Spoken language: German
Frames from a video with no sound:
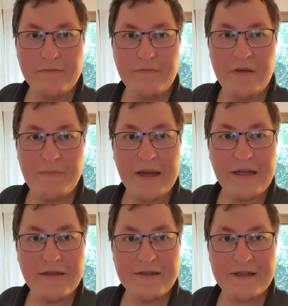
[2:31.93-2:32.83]
mir
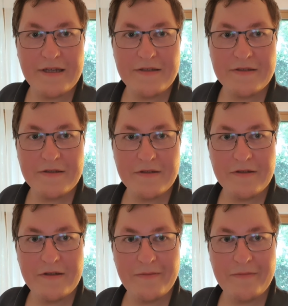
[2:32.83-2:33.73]
beide Designs
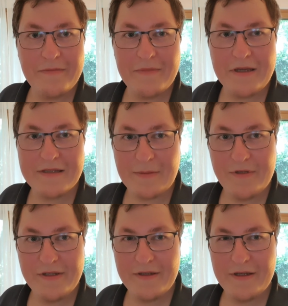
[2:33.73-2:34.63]

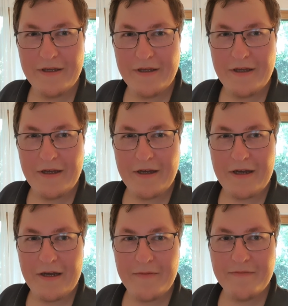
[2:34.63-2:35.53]
ersammelt.
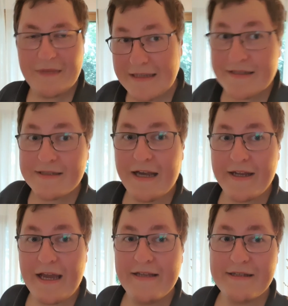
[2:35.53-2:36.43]
Ähm, jetzt ist
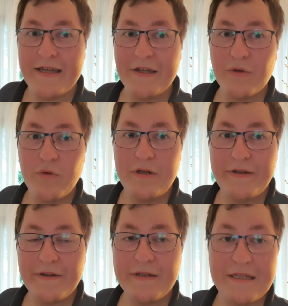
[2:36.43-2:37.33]
gerade eins
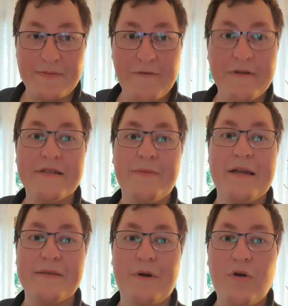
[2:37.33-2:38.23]
eingetrudelt, das machen wir jetzt
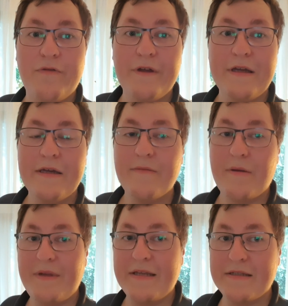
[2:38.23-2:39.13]
gemeinsam auf.
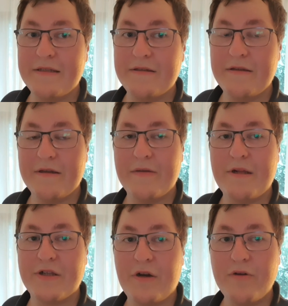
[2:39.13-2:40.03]
Beim nächsten äh,
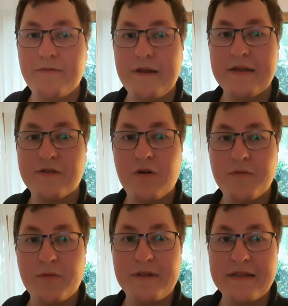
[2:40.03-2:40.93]
mal schauen, wenn das
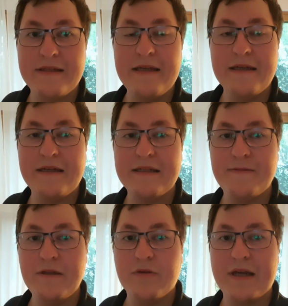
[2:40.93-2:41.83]
kommt, ob ich das hinten an dieses
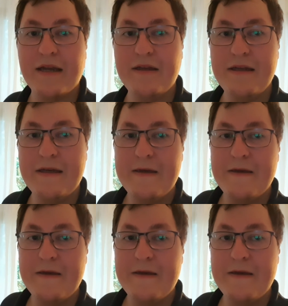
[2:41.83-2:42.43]
Video dran